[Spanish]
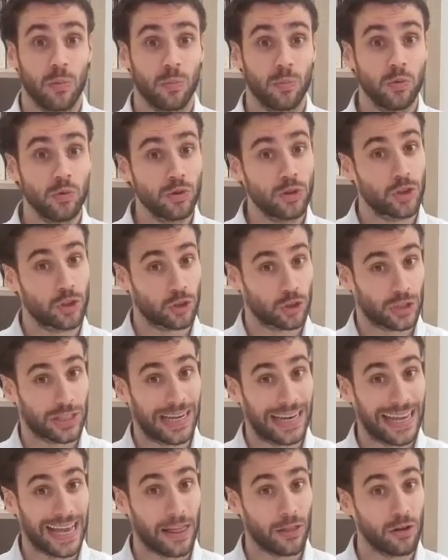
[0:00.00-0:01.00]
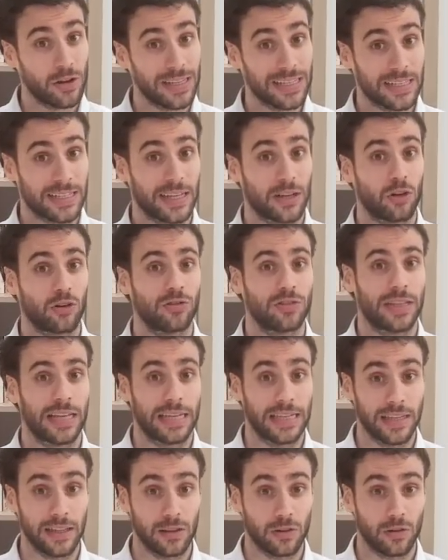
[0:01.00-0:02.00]
muchos creadores de
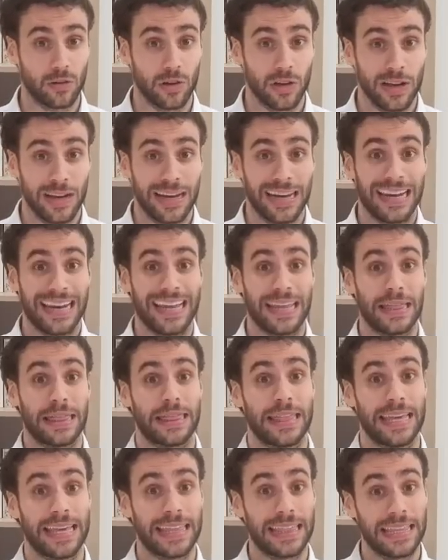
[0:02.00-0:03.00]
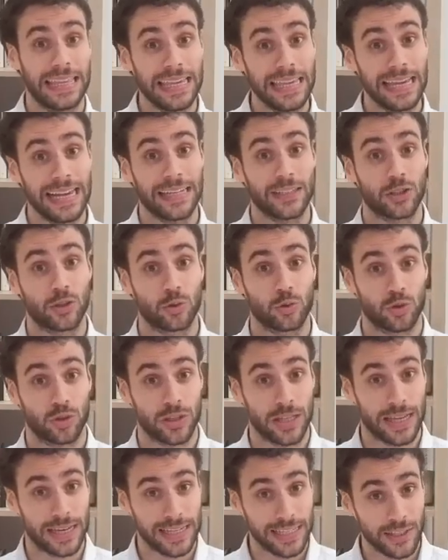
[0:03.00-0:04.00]
contenido le cedían sus
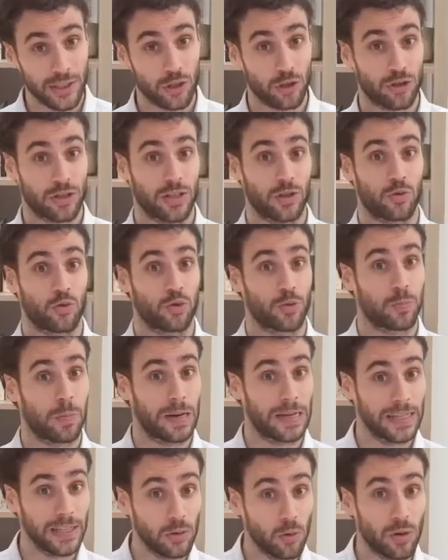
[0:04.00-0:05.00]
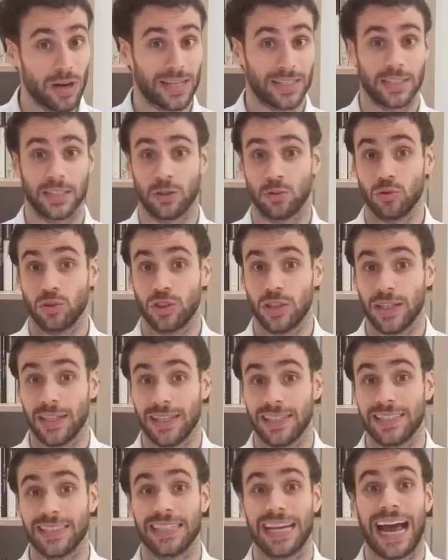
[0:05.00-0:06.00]
derechos de sus películas y sus
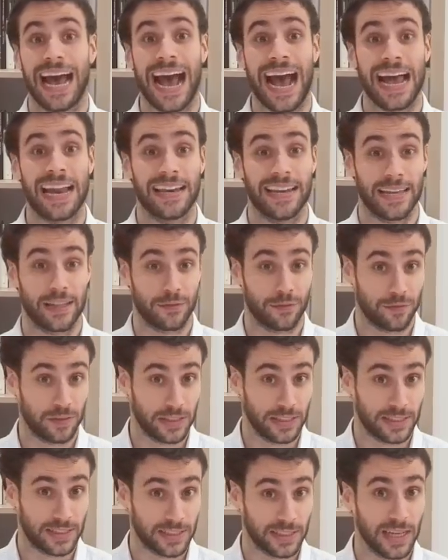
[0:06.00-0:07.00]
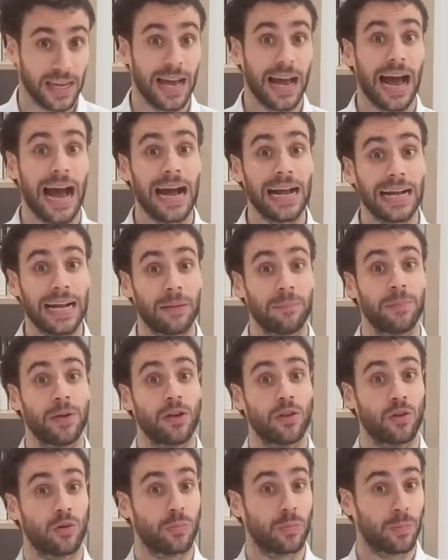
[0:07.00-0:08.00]
series a Netflix a
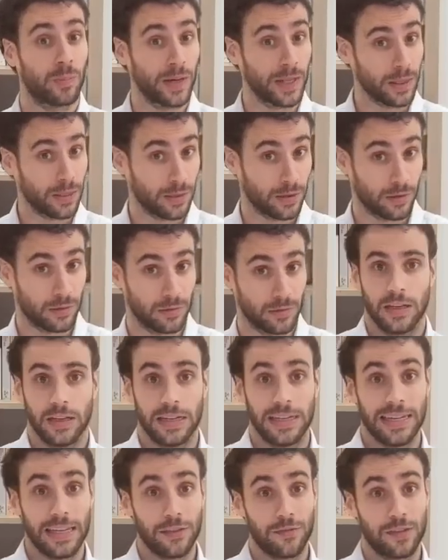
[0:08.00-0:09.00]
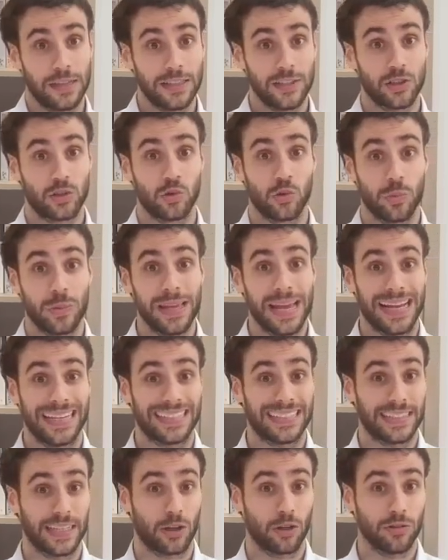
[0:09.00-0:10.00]
cambio de un precio. Netflix subía
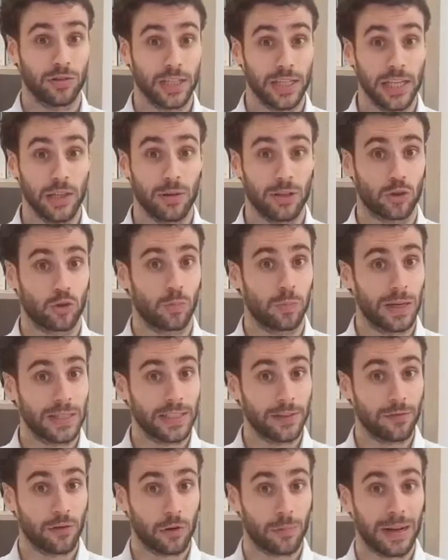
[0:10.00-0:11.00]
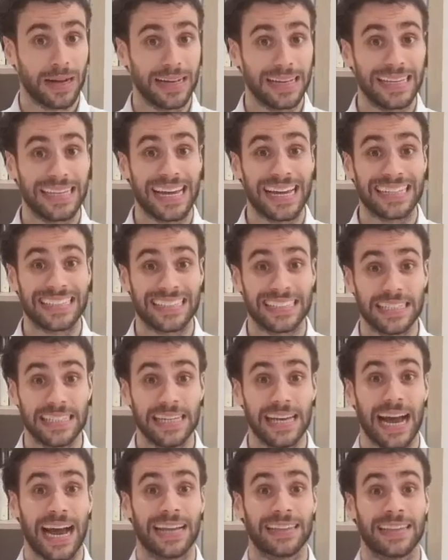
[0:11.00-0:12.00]
este contenido a su plataforma y
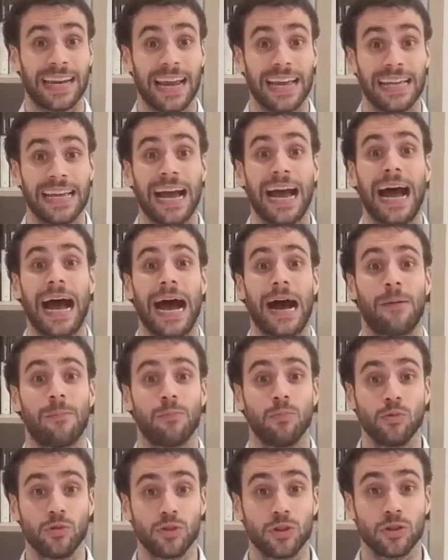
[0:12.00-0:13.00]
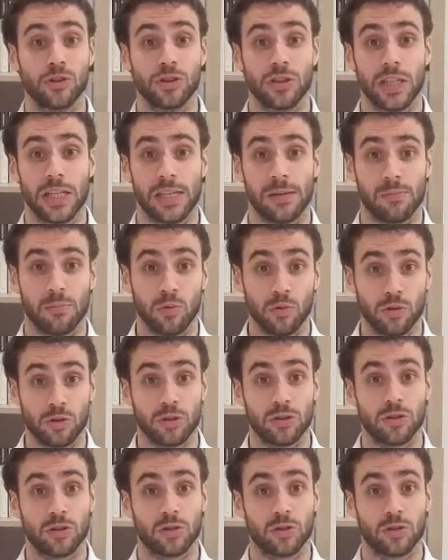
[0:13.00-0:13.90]
así atraía a muchos y muchos